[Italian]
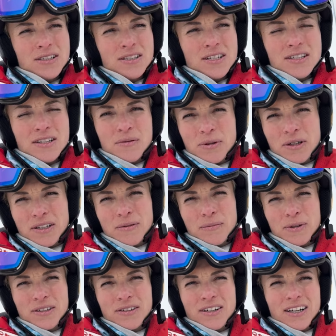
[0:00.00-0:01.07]
c'è sempre da
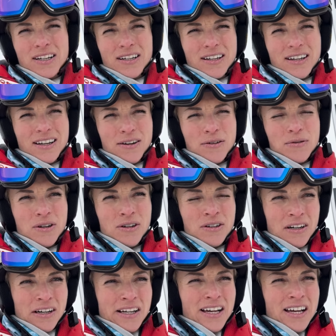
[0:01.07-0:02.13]
migliorare, quello
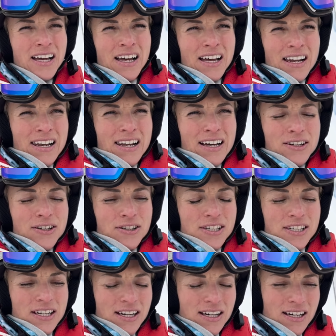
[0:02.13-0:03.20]
la
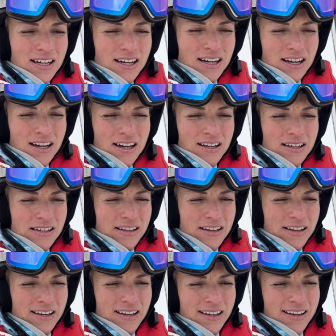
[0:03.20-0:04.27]
cosa
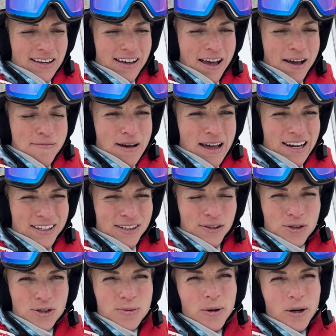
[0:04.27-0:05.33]
eh, bella
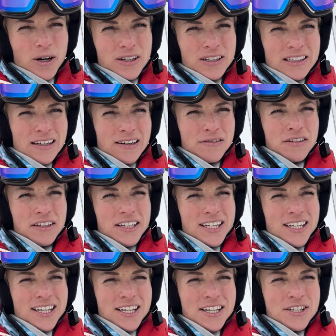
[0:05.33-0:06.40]
dello sport che alla
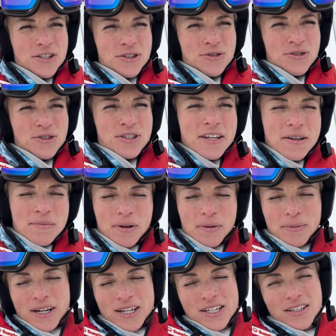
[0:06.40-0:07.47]
fine ci sono sempre
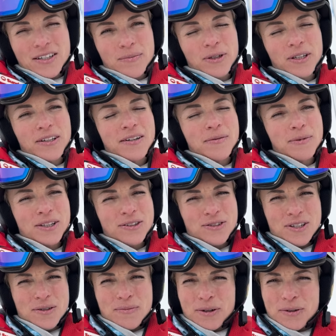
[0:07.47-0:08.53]
margini di miglioramento,
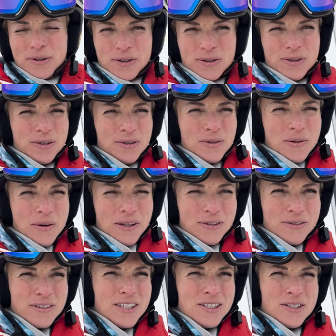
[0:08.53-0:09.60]
sempre quando,
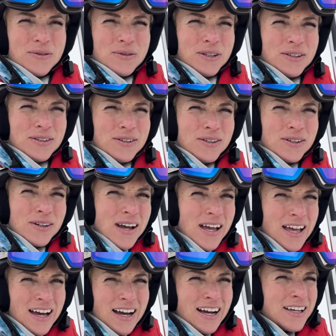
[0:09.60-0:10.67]
quando vinci, quando
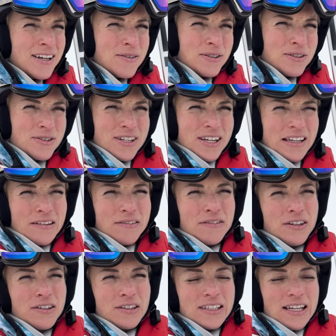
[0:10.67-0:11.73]
anche quando sei in
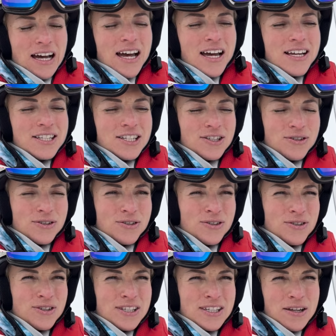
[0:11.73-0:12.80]
difficoltà ci
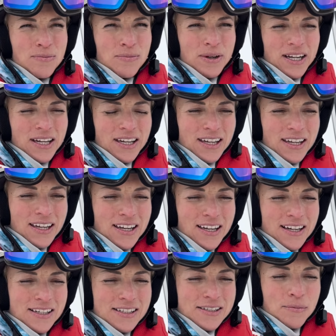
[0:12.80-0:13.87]
sono
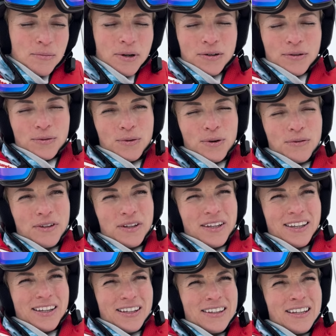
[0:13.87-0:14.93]
sempre, sempre
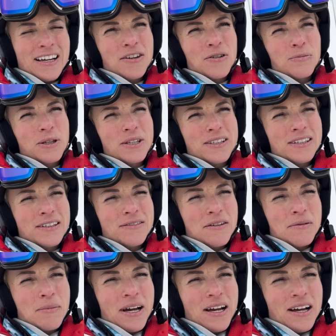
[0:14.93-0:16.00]
nuovi, neanche
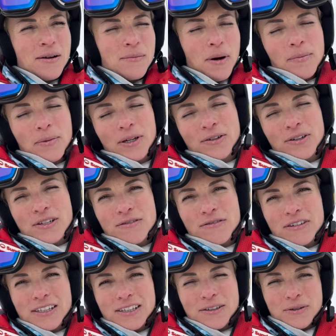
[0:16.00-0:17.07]
obiettivi, ma, ma piccole
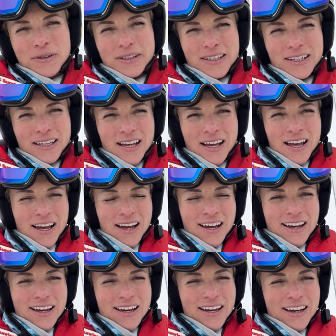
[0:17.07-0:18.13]
sfide, quindi
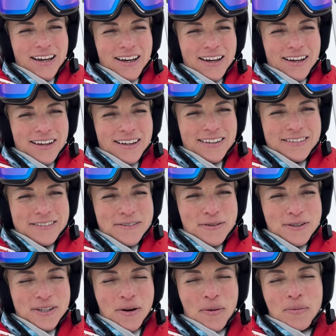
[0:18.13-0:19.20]
eh,
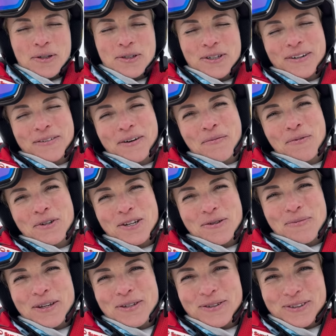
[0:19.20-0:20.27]
se no penso che avremmo già
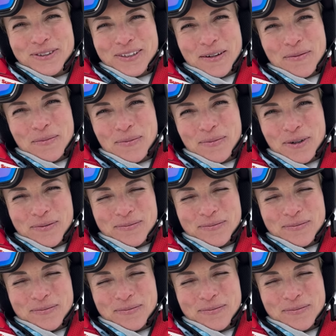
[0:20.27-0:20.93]
smesso tutti da un bel po'.